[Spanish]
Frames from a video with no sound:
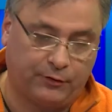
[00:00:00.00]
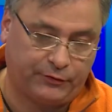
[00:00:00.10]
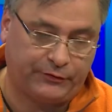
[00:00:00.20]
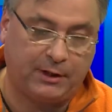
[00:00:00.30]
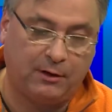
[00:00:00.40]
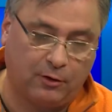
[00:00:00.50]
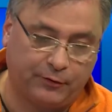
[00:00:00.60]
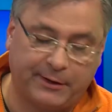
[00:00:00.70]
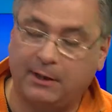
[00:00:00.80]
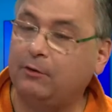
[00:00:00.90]
cinco o
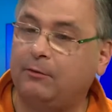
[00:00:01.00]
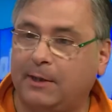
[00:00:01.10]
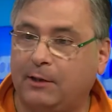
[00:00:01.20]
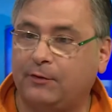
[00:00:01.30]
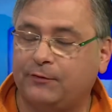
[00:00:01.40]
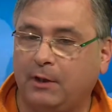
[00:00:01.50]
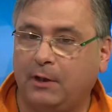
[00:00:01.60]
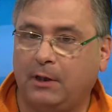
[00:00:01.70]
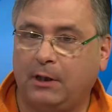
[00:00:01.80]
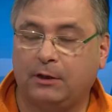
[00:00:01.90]
seis números
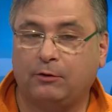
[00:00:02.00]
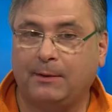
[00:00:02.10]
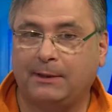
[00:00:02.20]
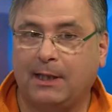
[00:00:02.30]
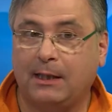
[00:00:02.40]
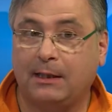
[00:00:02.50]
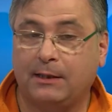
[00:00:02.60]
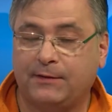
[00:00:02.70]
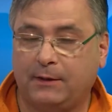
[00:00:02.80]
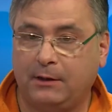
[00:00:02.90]

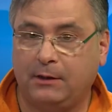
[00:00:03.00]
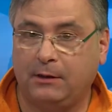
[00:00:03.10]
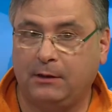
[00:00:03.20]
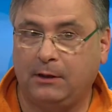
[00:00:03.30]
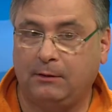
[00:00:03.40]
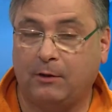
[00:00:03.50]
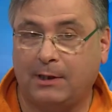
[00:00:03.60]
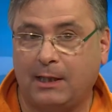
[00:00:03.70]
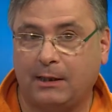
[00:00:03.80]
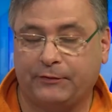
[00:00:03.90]
instrumentales y,
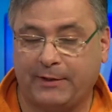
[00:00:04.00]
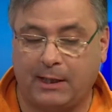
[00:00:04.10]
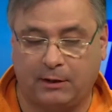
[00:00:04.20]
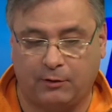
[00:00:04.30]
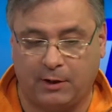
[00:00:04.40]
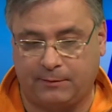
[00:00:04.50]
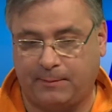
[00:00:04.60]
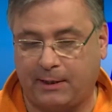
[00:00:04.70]
vocales, o sea, esto es para